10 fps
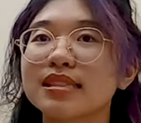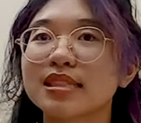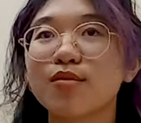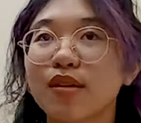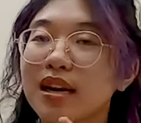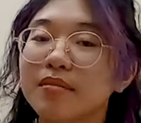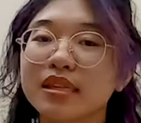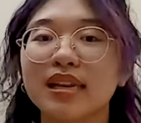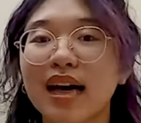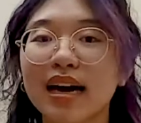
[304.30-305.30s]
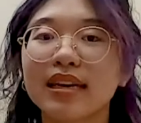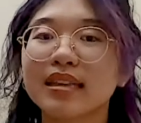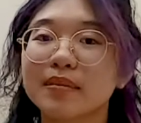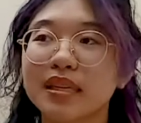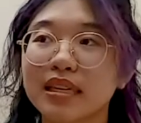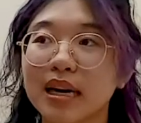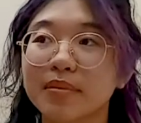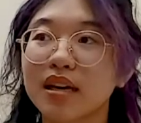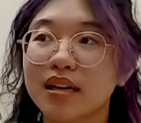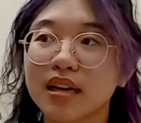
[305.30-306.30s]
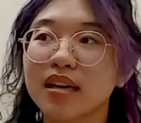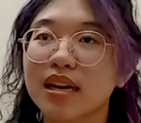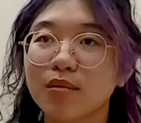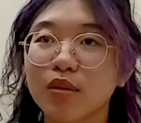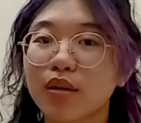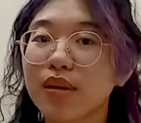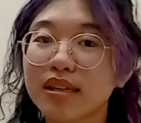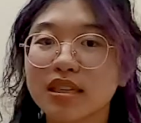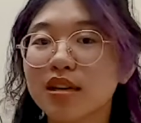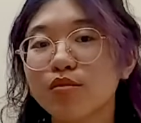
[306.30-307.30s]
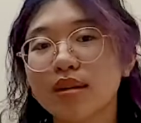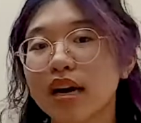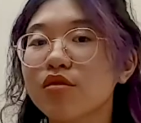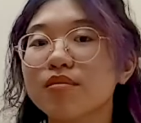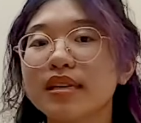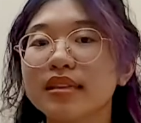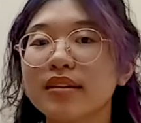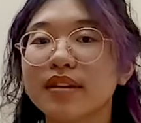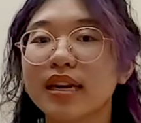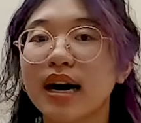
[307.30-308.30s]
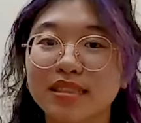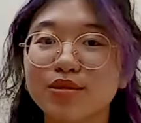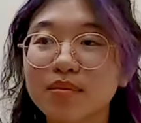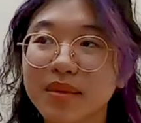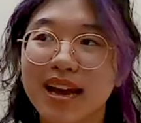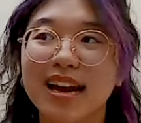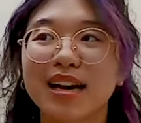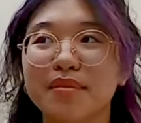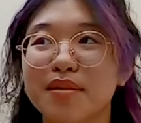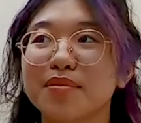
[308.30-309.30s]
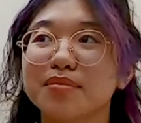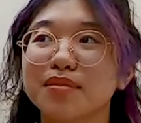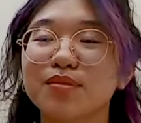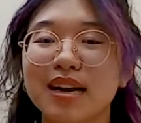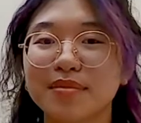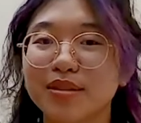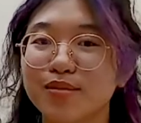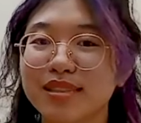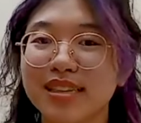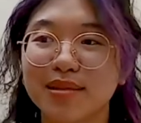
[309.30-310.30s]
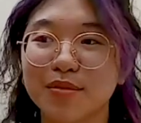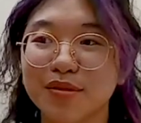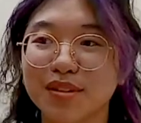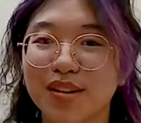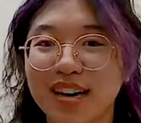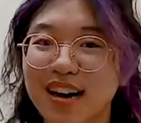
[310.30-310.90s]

sau một cái năm nhìn lại thì mình cảm thấy là đây là một quyết rất là đúng đắn của mình tại vì là suốt 12 năm học lúc nào mình cũng chỉ là một con gà